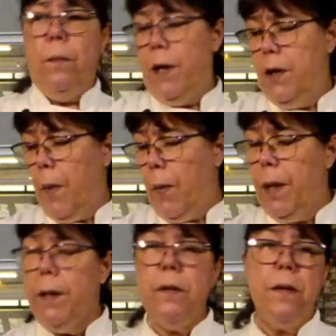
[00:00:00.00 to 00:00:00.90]

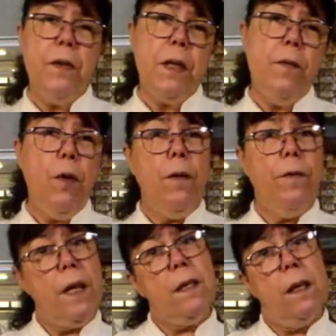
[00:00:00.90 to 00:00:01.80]
principalmente se você for
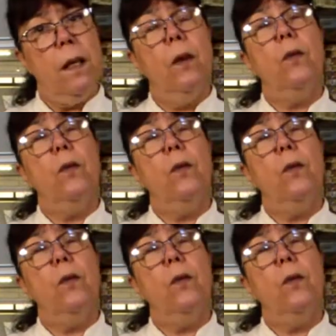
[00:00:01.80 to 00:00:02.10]
fazer